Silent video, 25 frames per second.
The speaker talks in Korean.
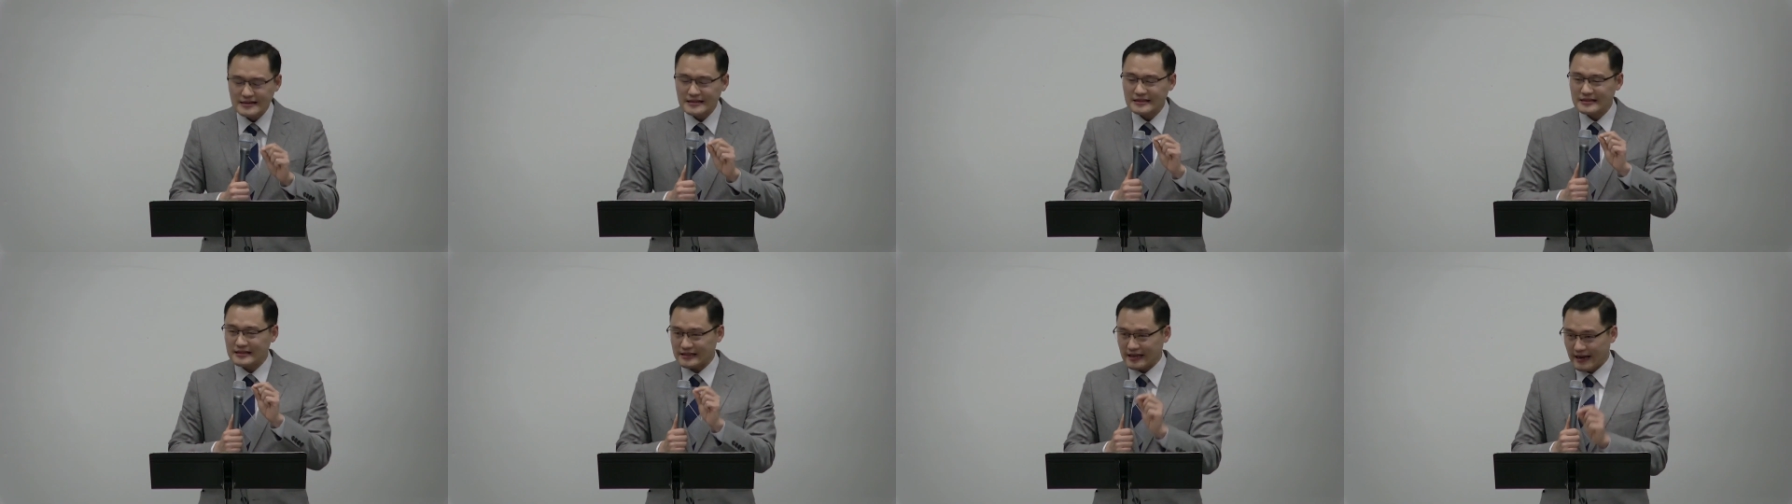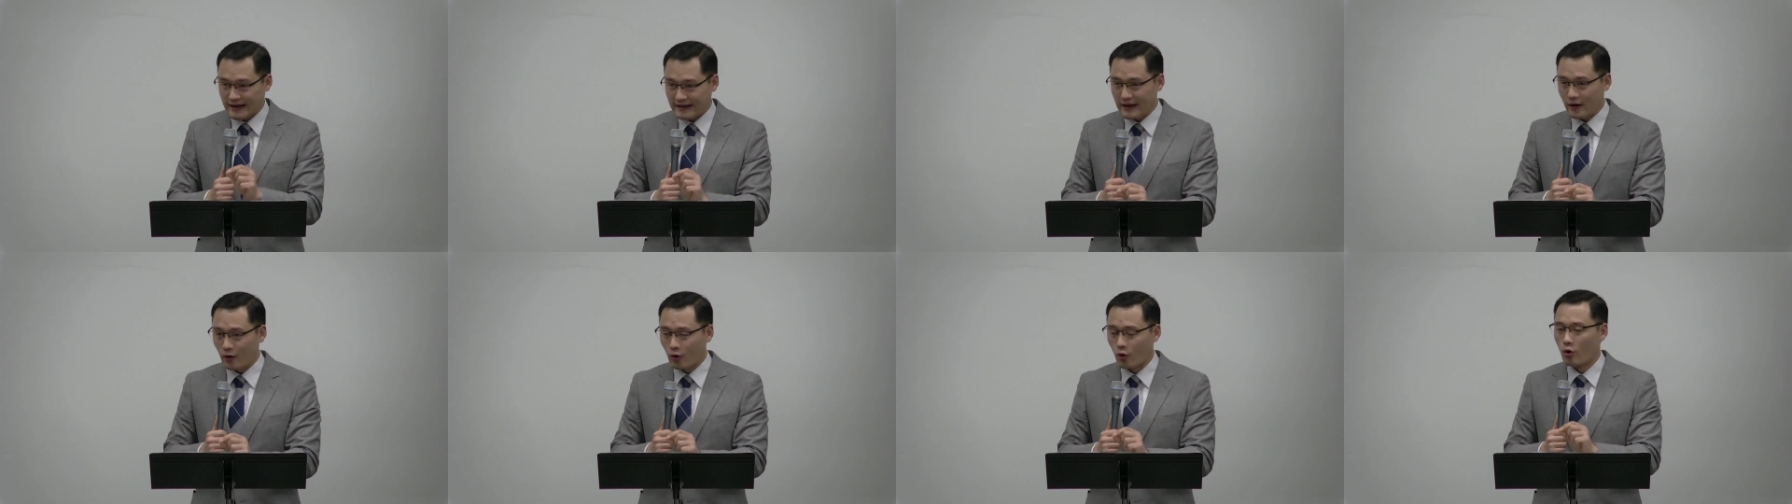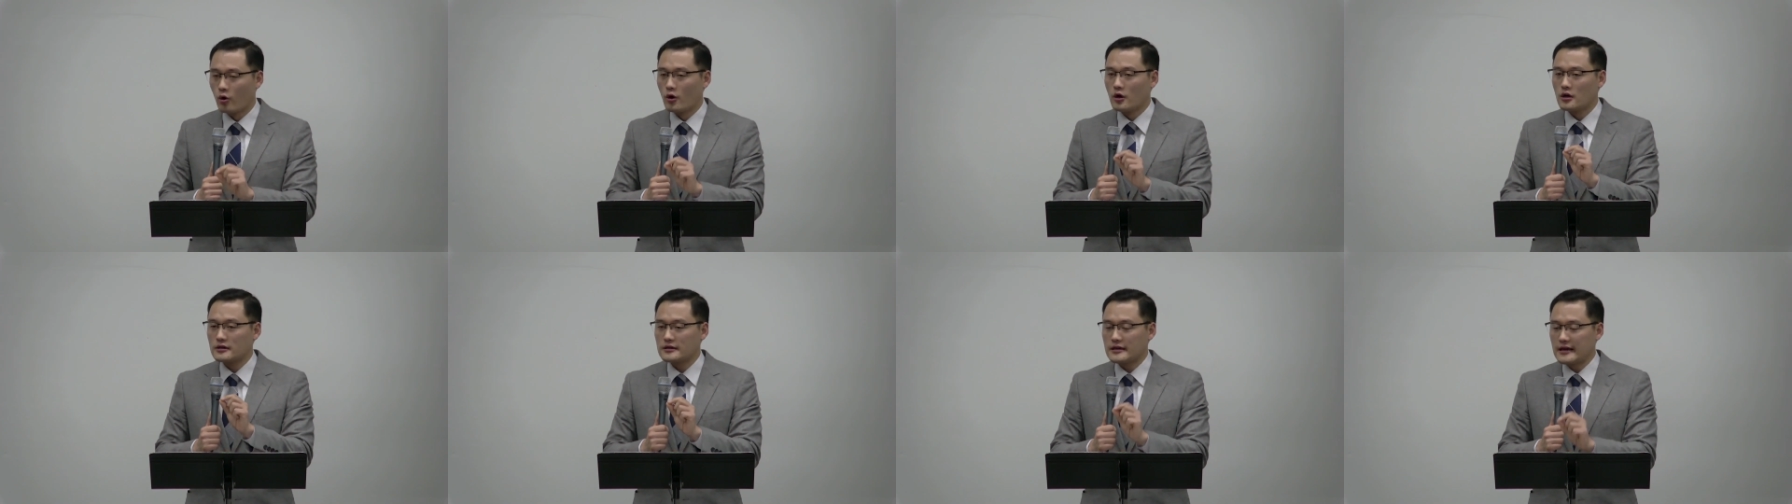제대로
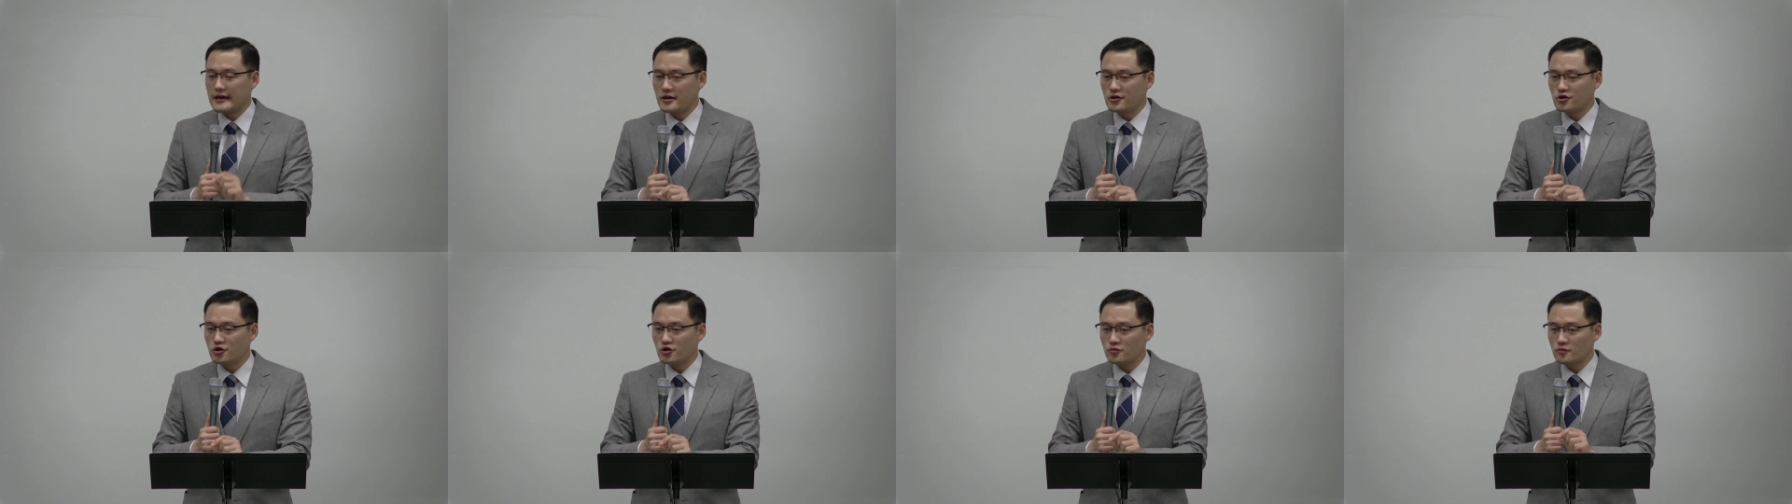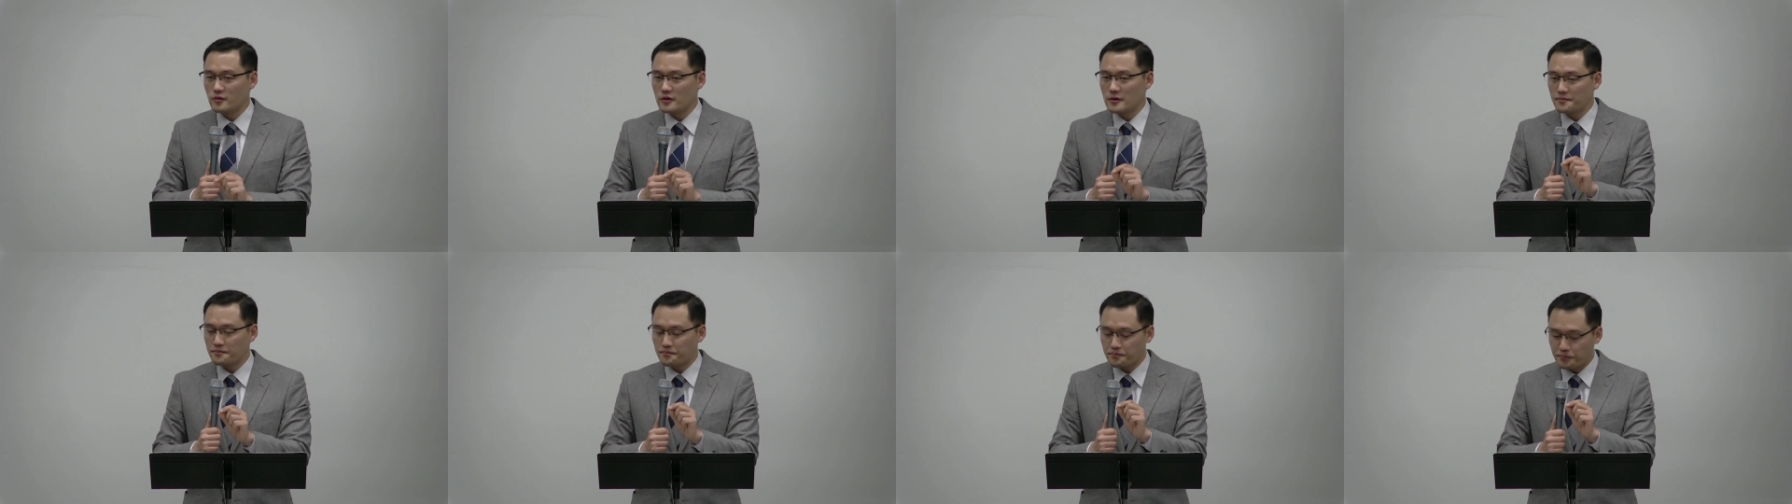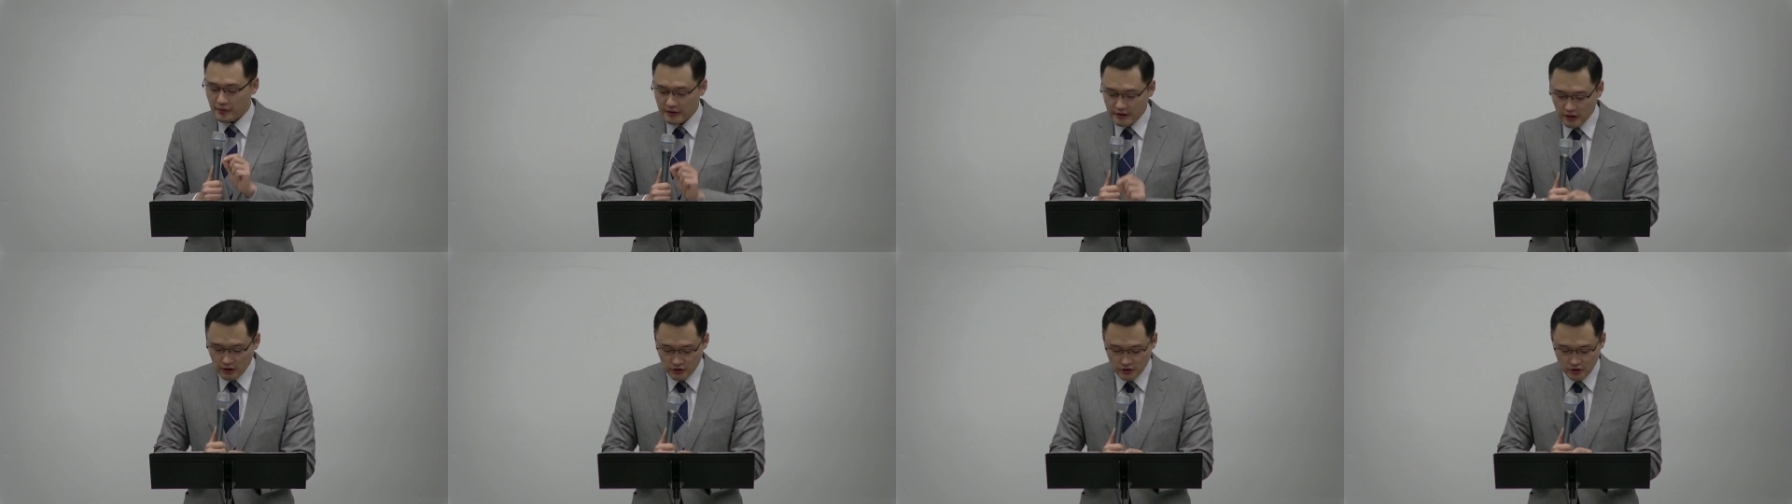예수님을
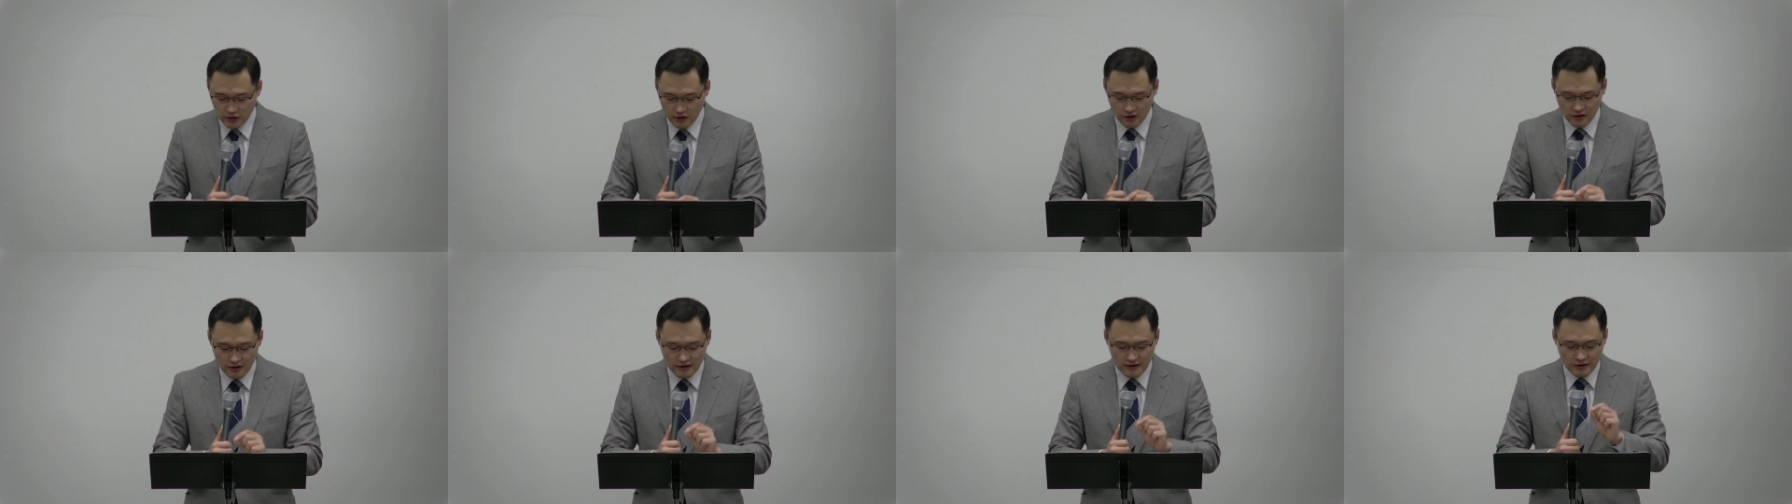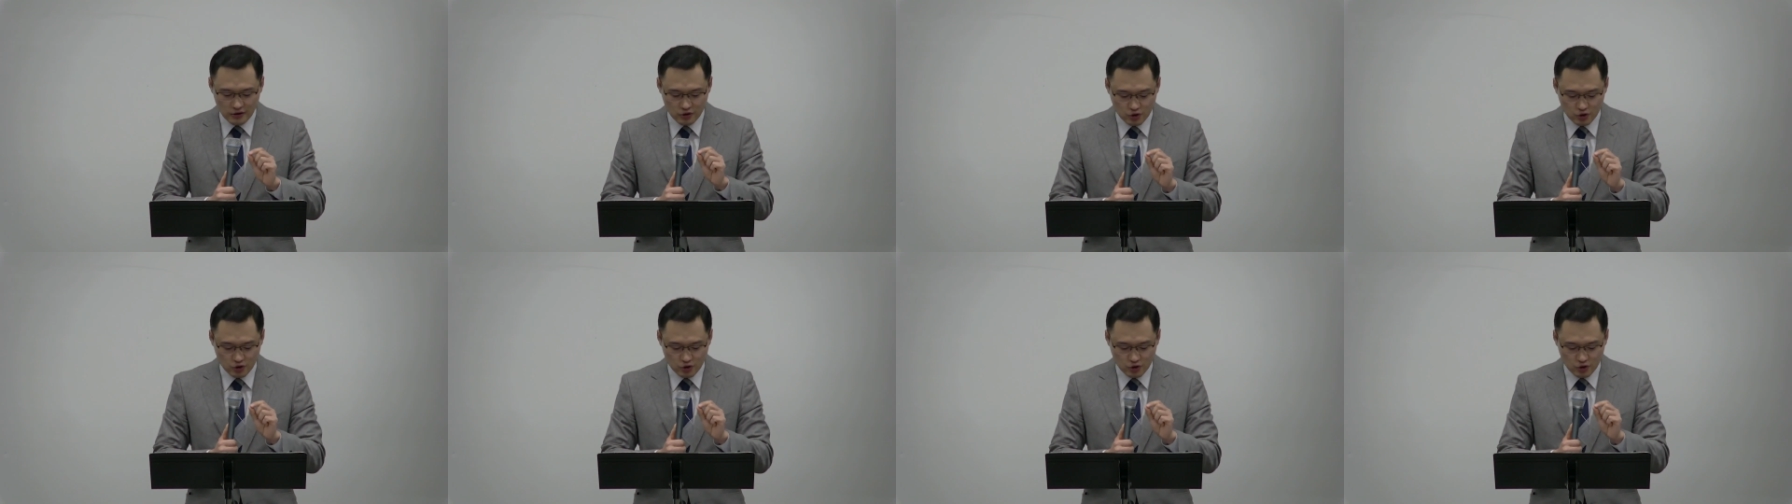믿어서